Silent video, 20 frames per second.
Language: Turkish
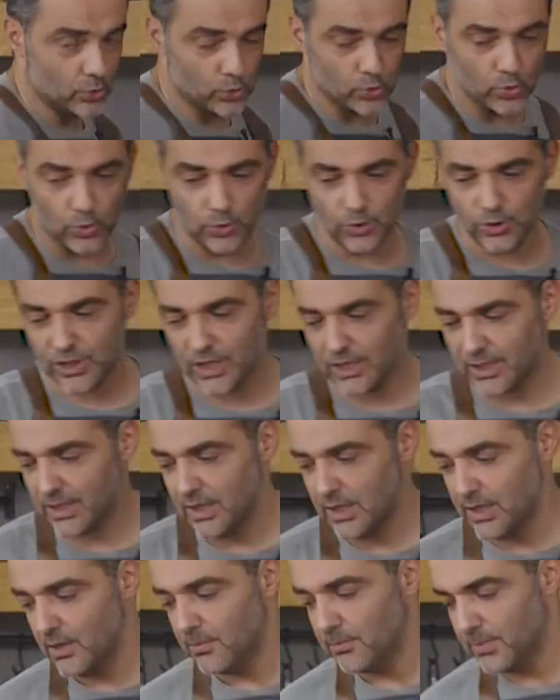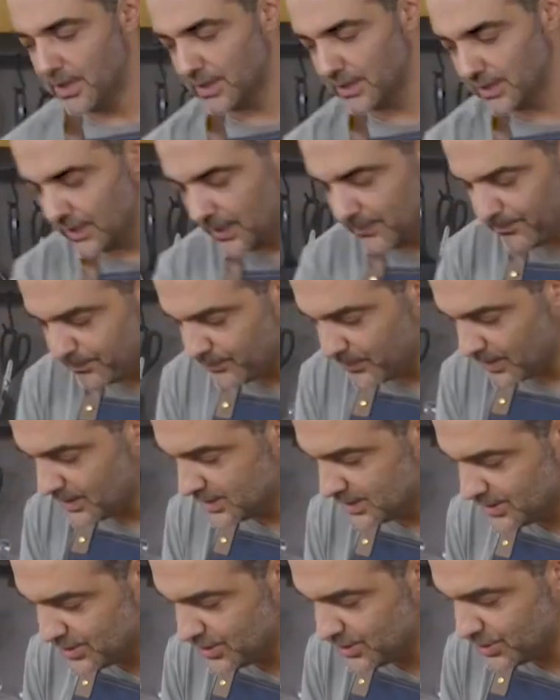soğuyacak. Bana da
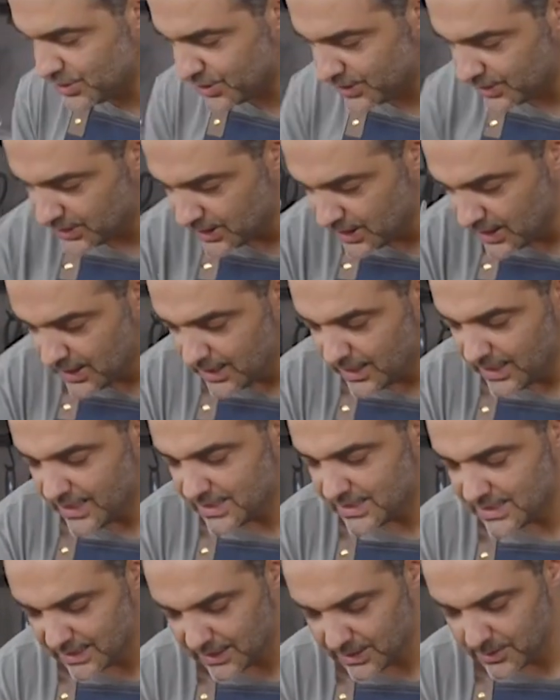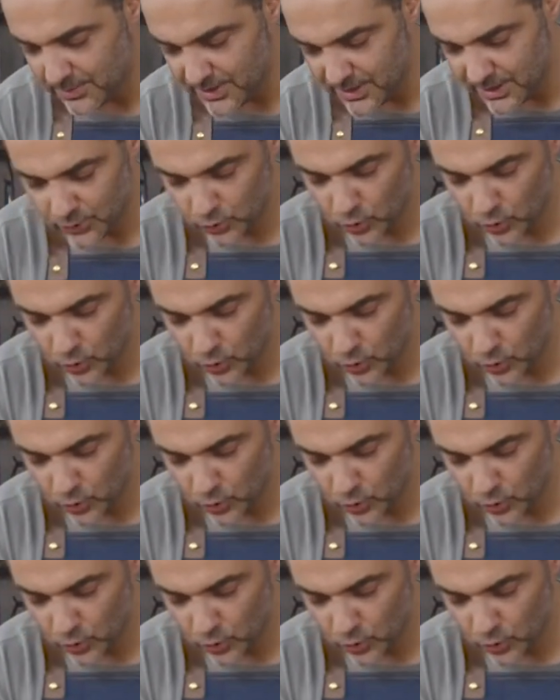sizin için lezzetli bir